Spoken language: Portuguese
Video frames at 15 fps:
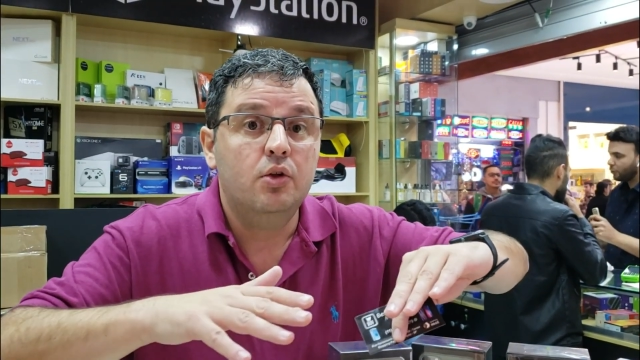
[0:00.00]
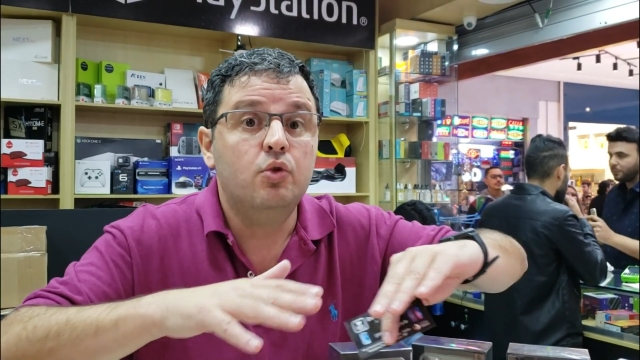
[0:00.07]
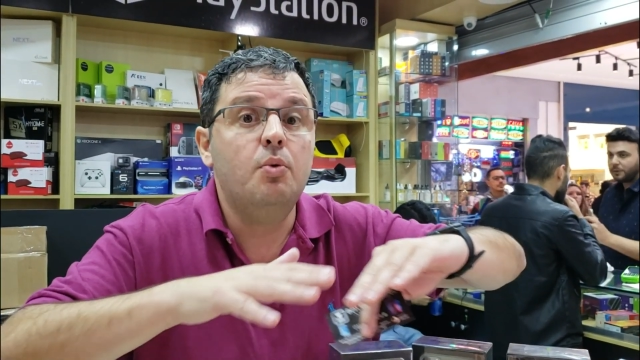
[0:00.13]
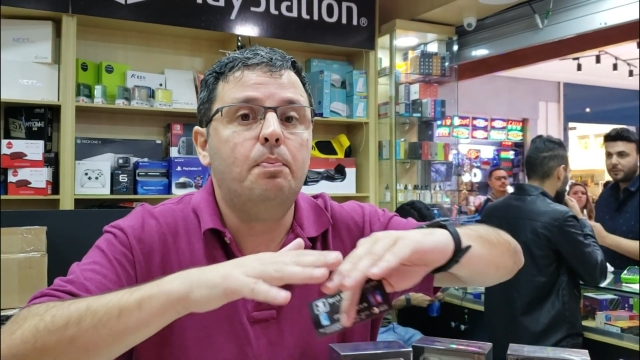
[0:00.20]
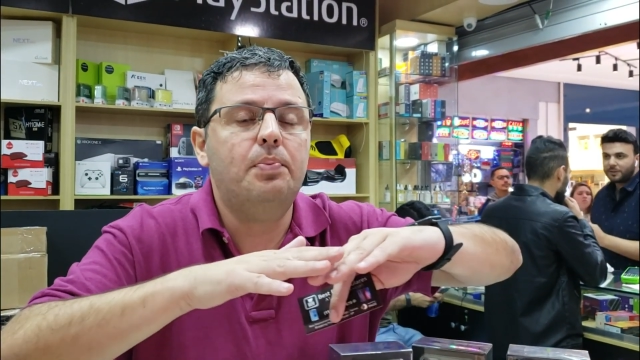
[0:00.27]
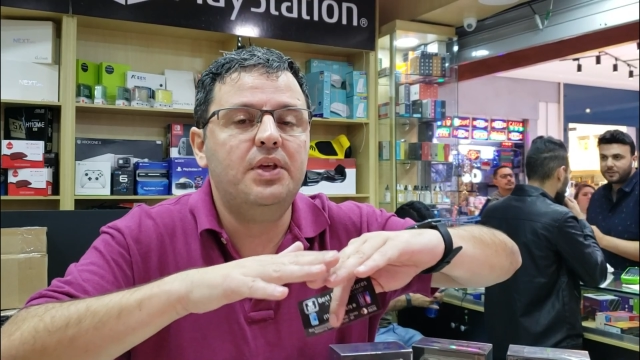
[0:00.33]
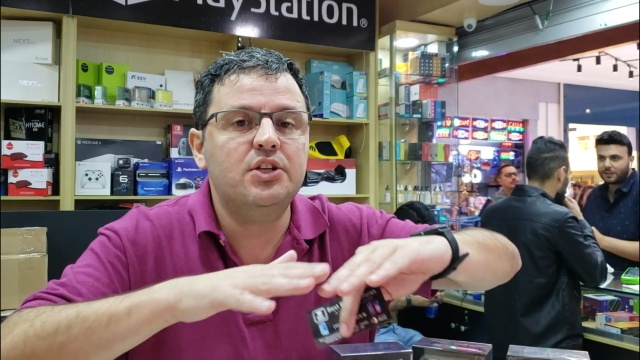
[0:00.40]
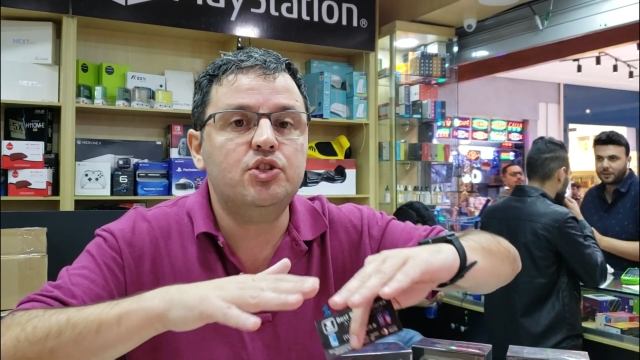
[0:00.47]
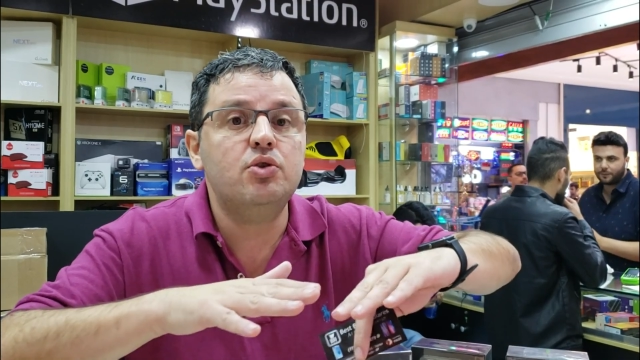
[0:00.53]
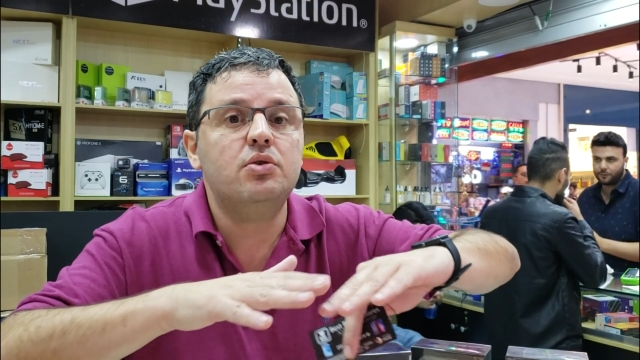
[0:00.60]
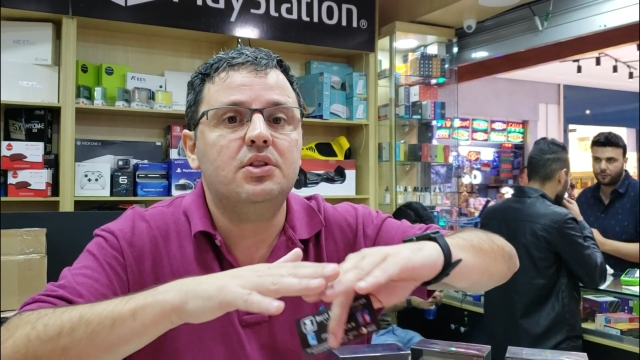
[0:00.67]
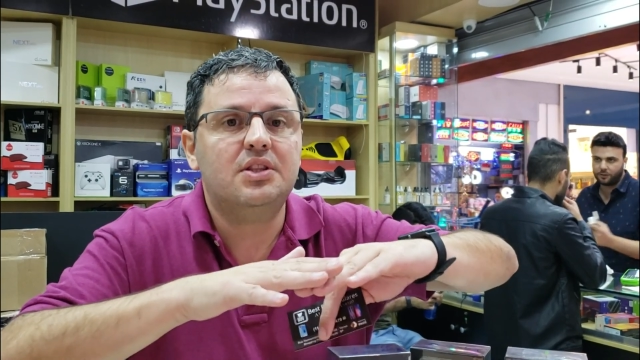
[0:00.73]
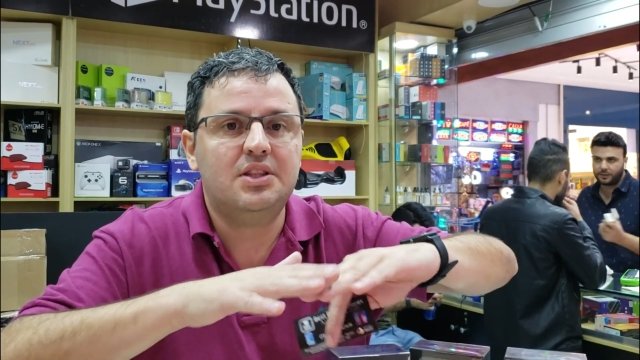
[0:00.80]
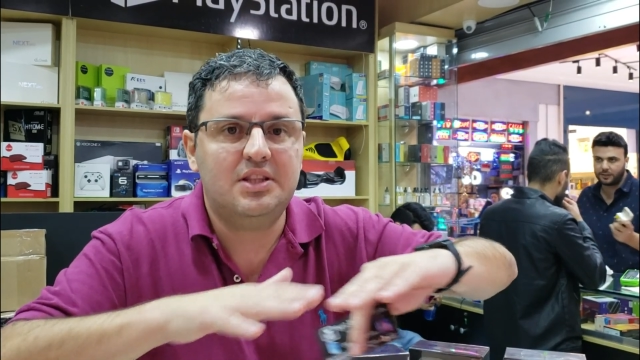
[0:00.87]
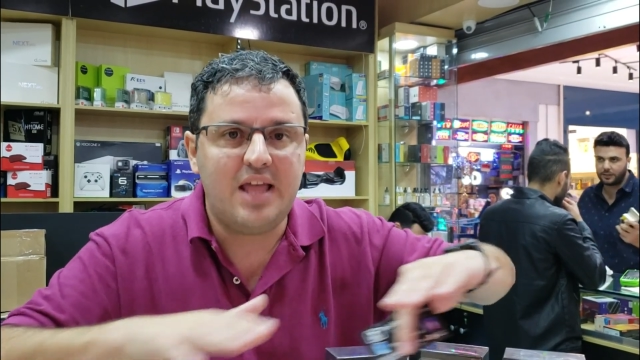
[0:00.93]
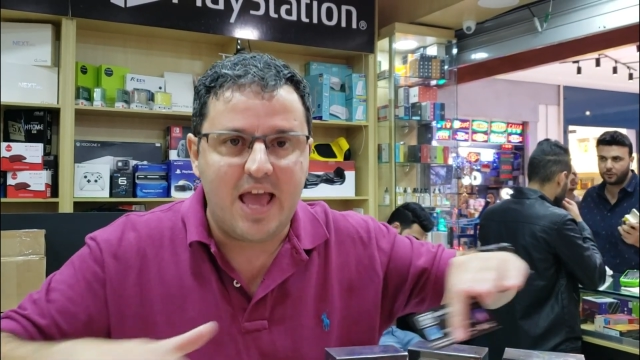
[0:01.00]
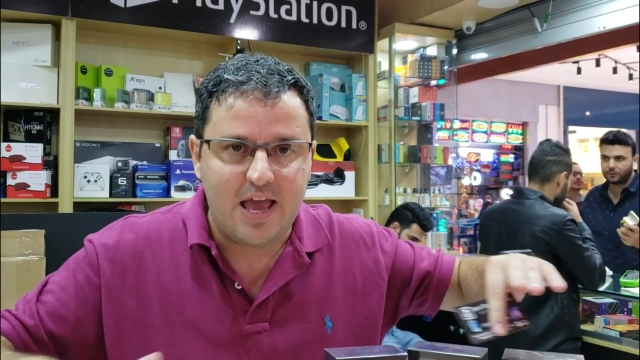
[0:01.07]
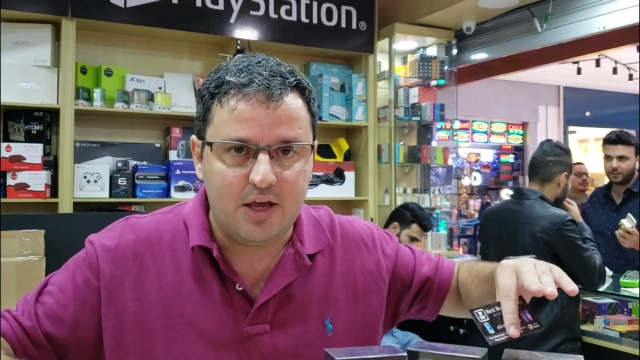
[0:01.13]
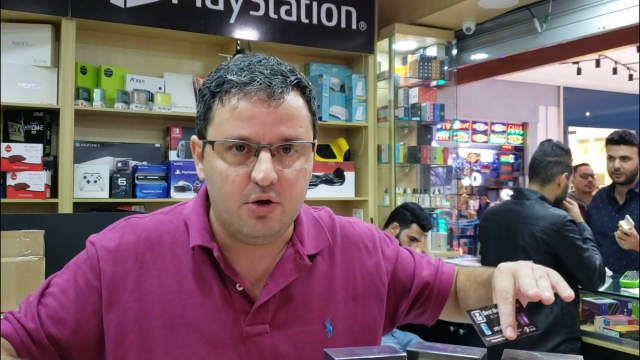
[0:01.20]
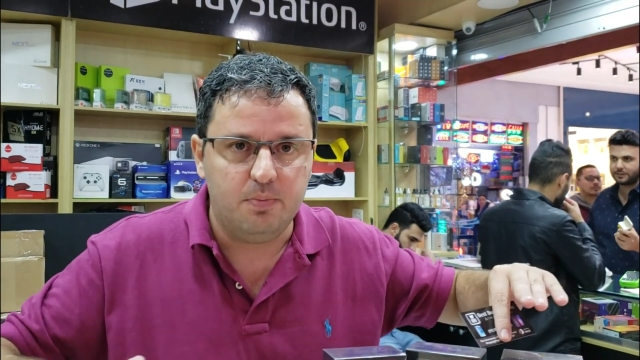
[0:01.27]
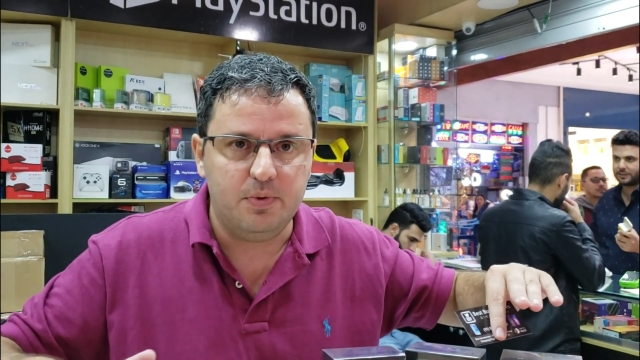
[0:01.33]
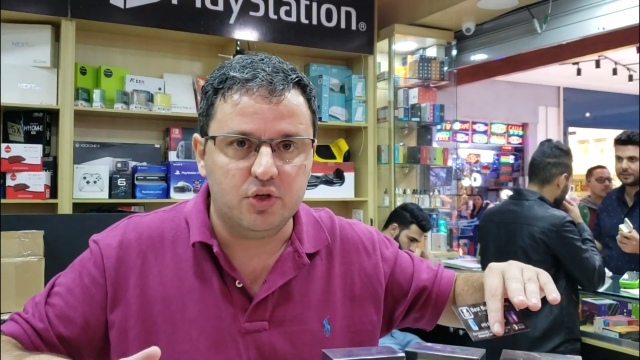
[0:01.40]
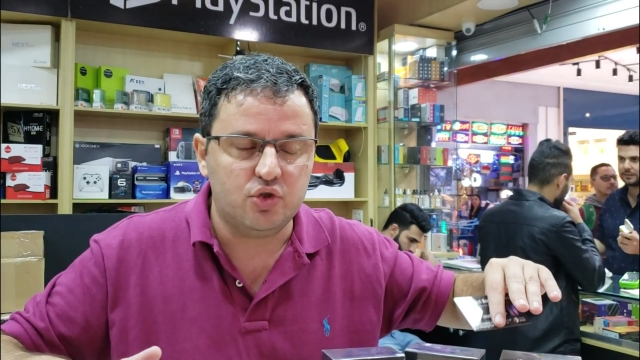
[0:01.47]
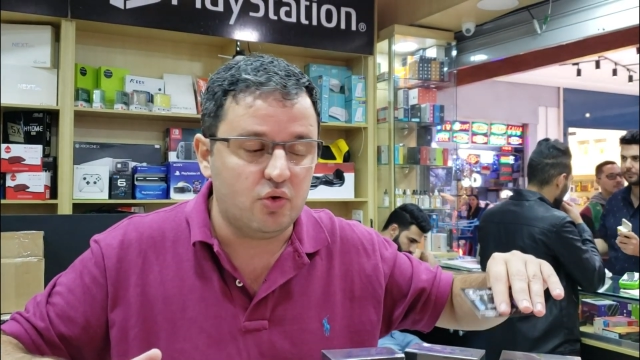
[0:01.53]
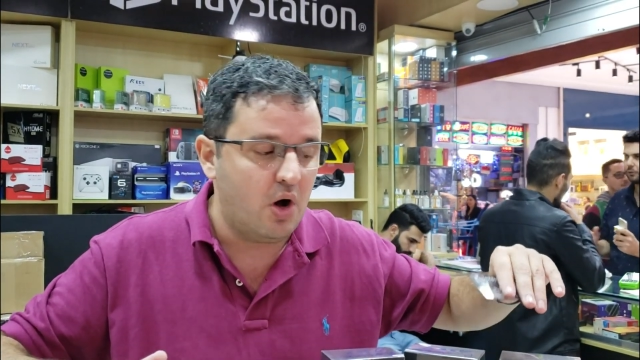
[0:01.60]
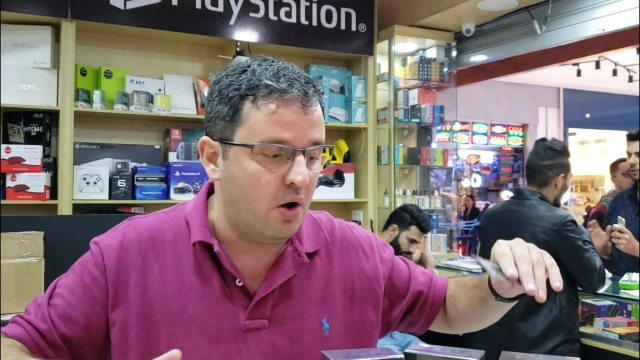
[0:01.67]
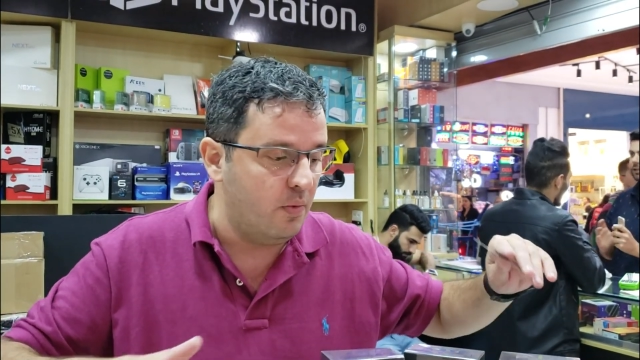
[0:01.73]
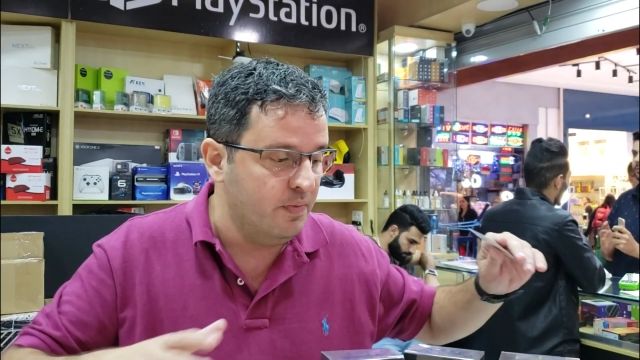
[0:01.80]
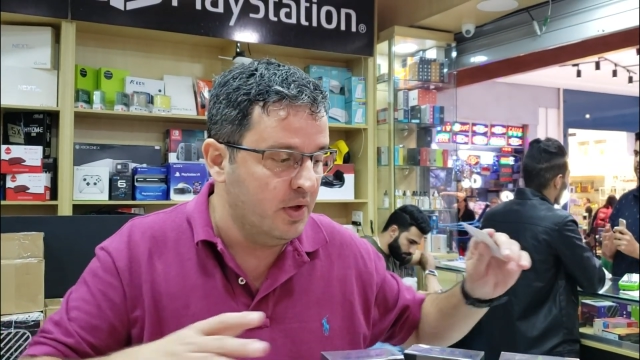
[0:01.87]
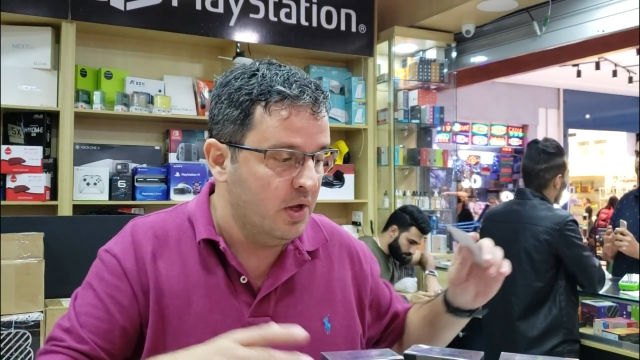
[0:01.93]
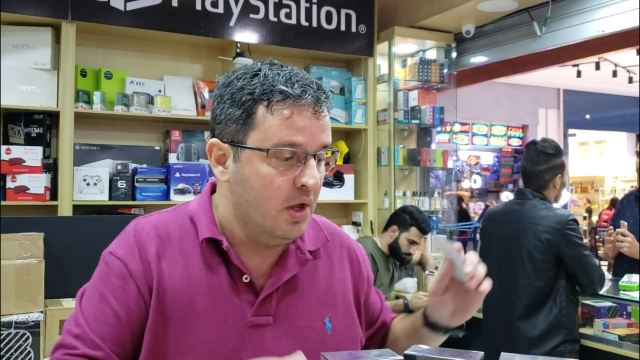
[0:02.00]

no piso térreo, pessoal.